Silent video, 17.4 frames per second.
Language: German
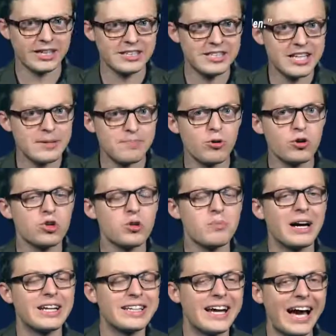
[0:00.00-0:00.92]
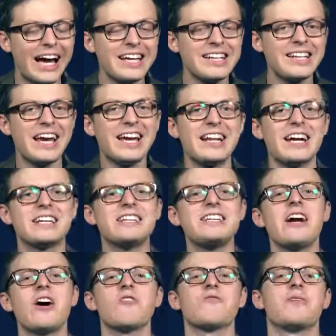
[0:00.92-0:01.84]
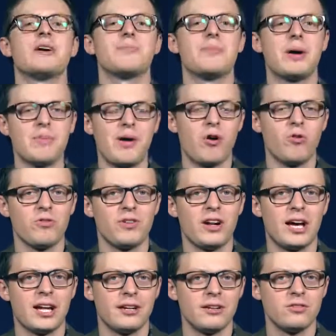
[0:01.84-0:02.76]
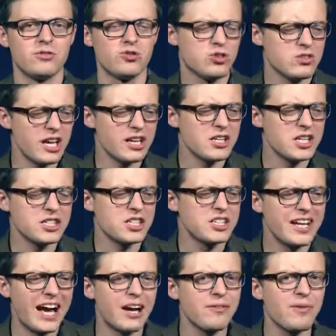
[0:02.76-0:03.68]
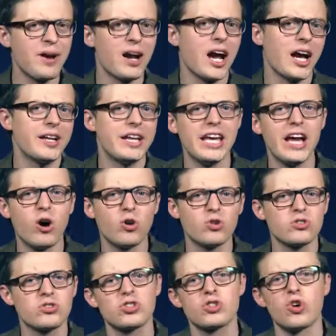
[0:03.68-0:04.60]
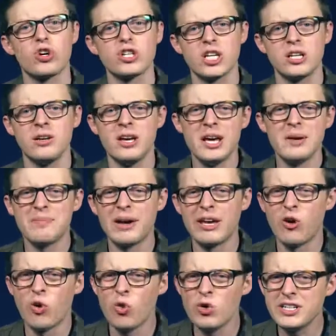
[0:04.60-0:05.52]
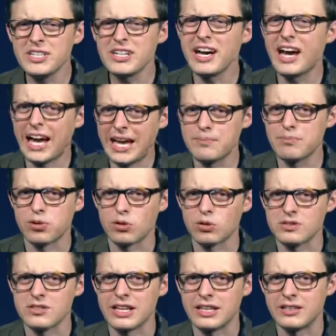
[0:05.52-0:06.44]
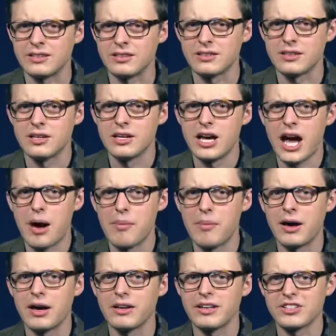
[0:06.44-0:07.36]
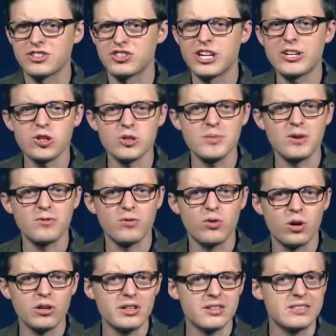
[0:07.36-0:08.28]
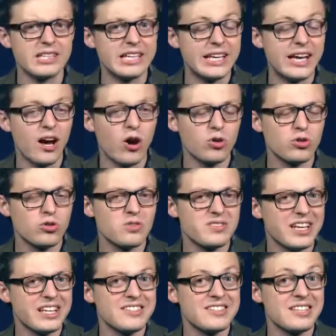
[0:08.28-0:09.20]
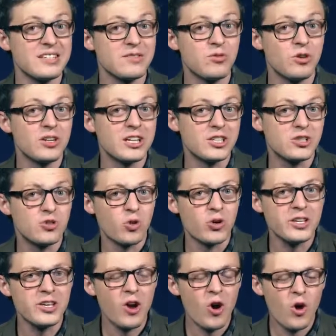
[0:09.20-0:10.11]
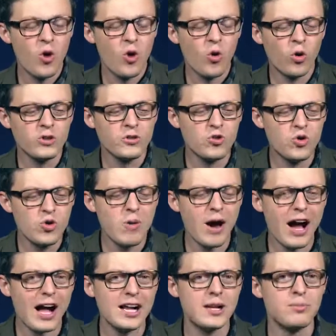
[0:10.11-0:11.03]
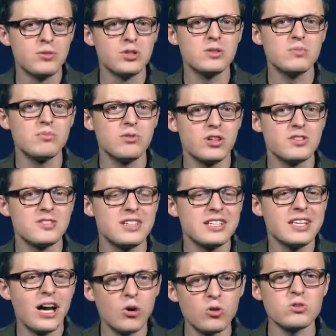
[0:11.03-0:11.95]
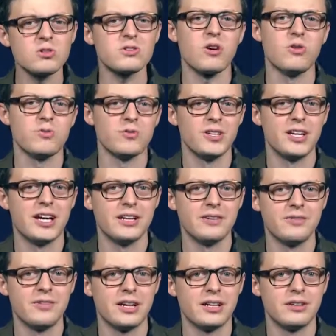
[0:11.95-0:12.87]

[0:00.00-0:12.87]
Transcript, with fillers: Kritikpunkt Nummer drei: der Energieaufwand beim Aufladen. Zurzeit liegt die Nachfrage an E-Autos in Deutschland bei unter einem Prozent. Aber jetzt stellt euch mal vor, das E-Auto setzt sich wirklich durch und überall müssen plötzlich Autos aufgeladen